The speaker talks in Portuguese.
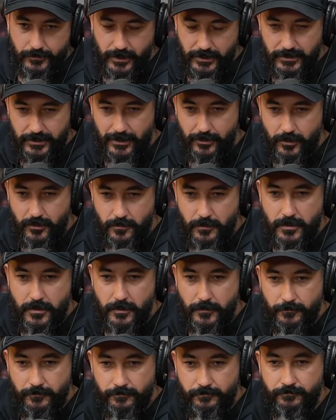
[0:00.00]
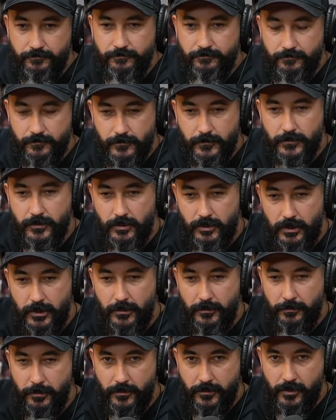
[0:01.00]
Saí Cara, jogou 2006. bem mais então que eu
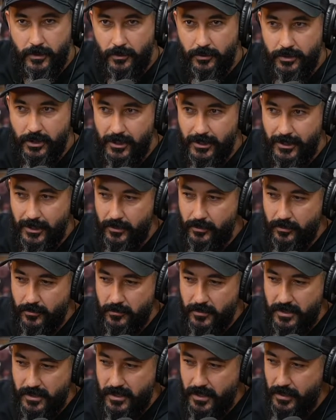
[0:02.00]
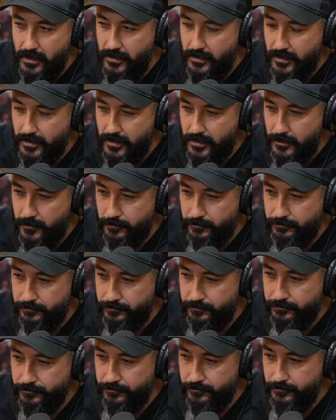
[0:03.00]
imaginei. Sim, profissional eu cheguei até 2006.
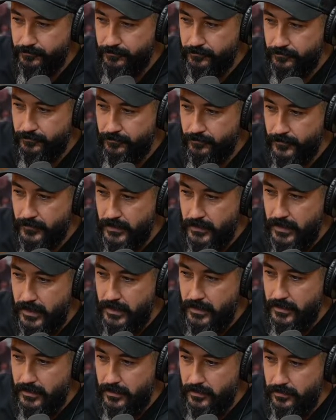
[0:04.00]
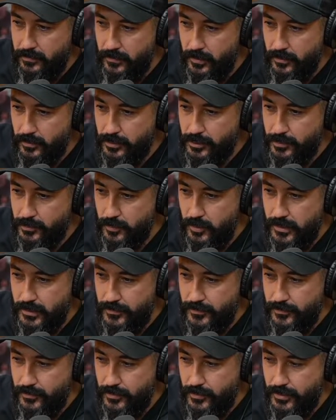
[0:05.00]
Aí o meu último
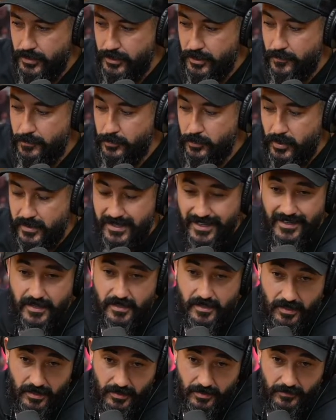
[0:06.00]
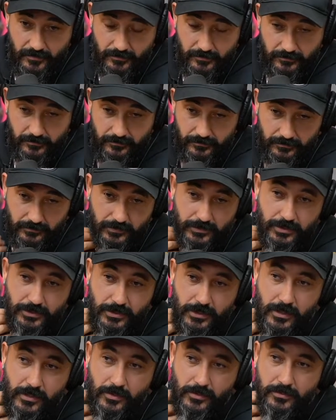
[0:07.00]
ano foi, a gente disputou a Série C, a
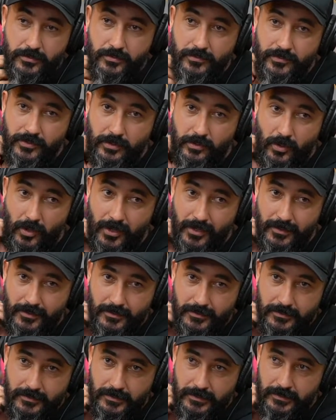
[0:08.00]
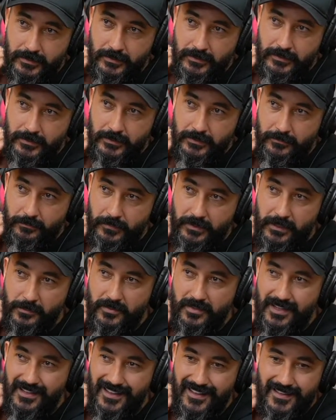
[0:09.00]
gente ganhou do Vitória.
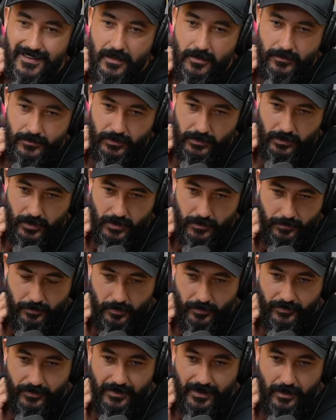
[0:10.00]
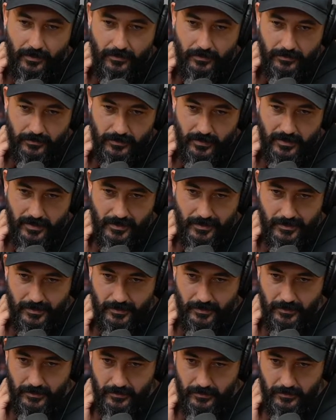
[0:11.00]
Metemos 6x0 no Vitória, pô, final da Série
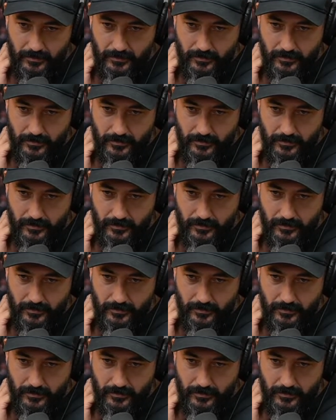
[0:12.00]
C.